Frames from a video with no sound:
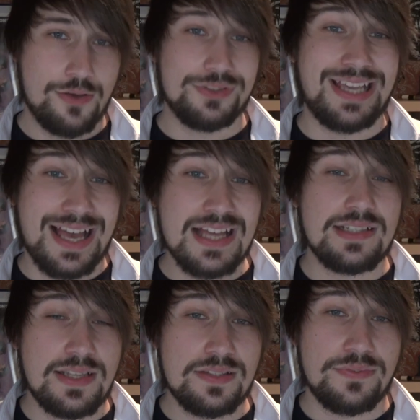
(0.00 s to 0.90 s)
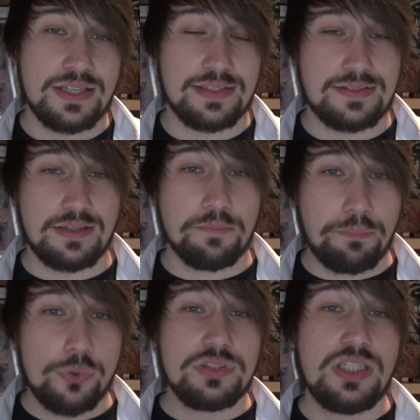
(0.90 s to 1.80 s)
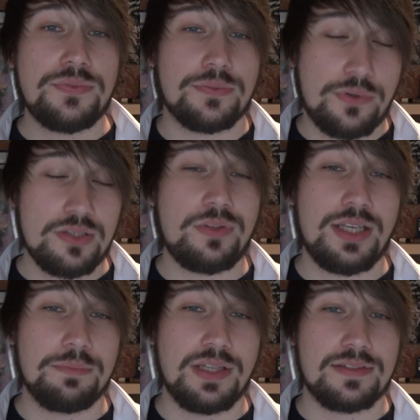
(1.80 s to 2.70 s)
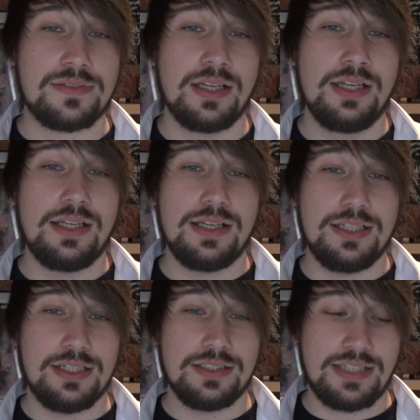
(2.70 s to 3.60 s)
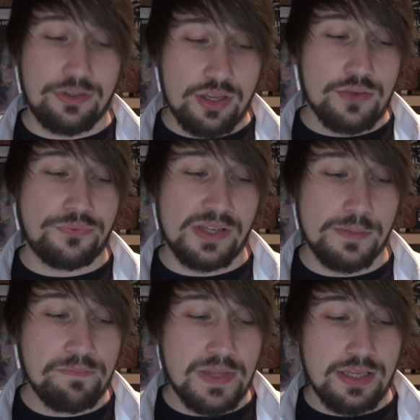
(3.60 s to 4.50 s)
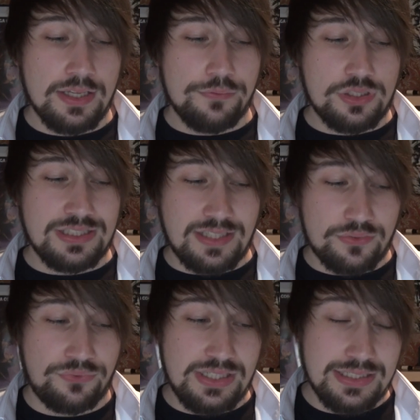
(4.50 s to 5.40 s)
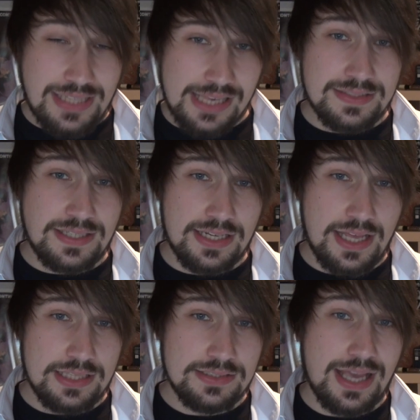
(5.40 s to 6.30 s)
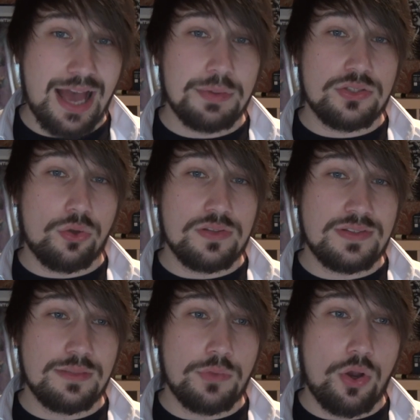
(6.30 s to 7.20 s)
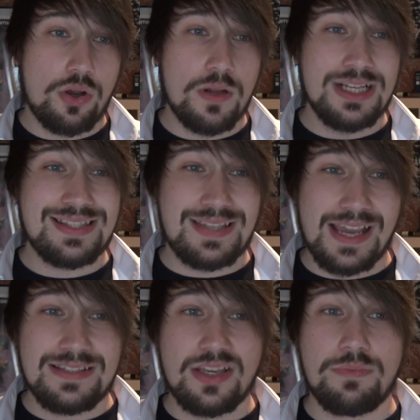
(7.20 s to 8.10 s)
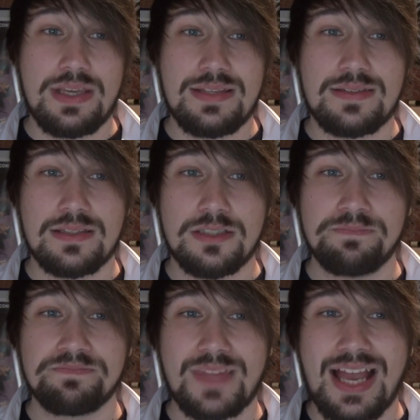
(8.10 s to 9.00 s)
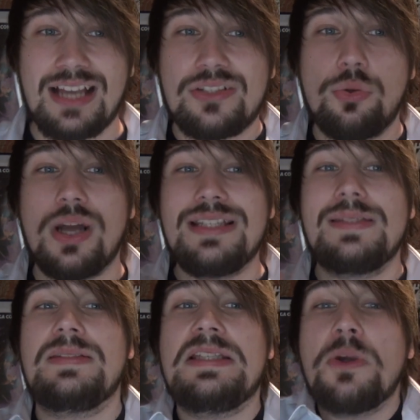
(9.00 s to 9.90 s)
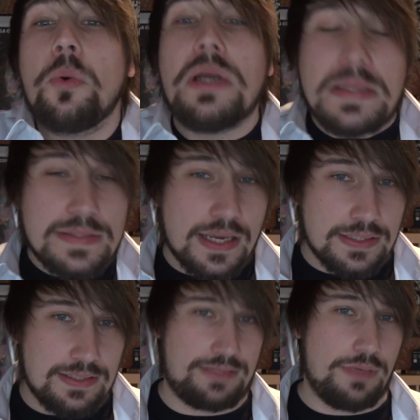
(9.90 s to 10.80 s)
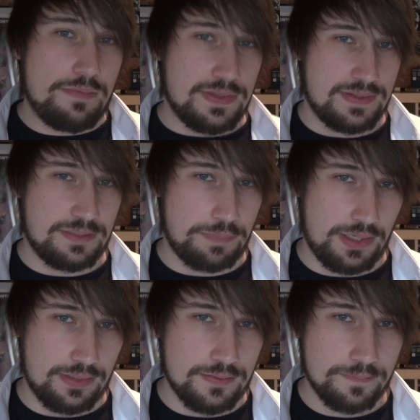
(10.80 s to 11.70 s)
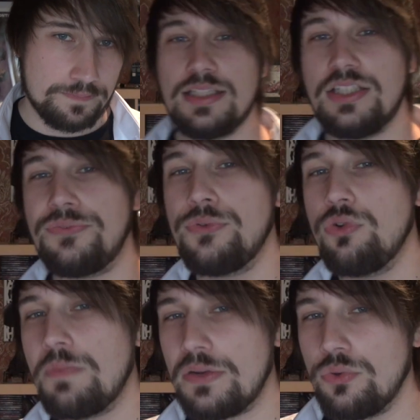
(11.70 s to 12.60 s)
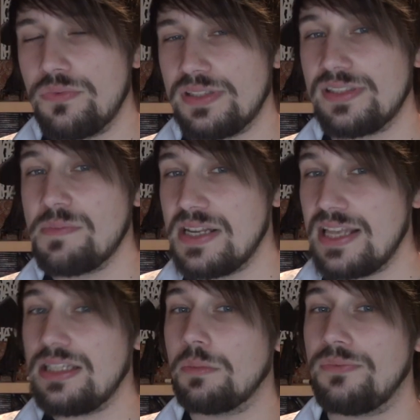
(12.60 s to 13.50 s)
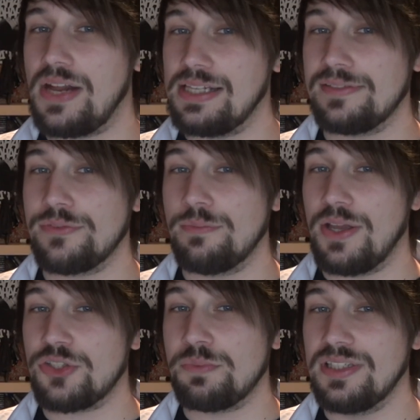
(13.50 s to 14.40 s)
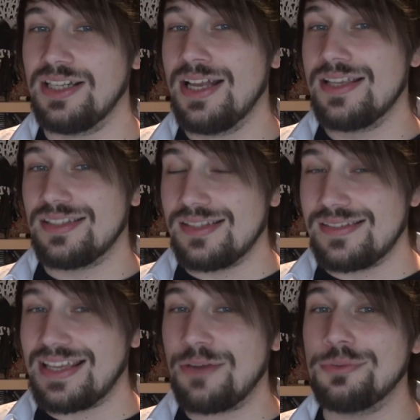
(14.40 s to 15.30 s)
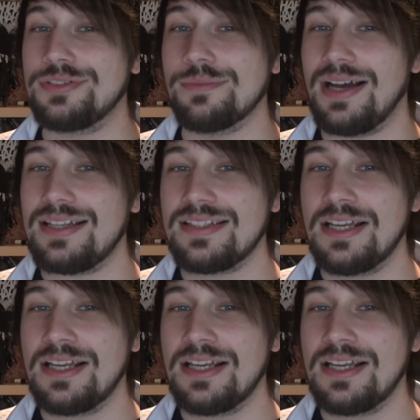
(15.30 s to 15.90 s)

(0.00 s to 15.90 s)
Und gerade deswegen ist positiv hervorzuheben, dass äh, der neue Film wirklich das Feeling der alten Teile hat, aber trotzdem noch zeitgemäße Aktualisierungen, sage ich jetzt mal, mit sich bringt. Die Flugmanöver des Millennium Falcon zum Beispiel sind sehr gut gemacht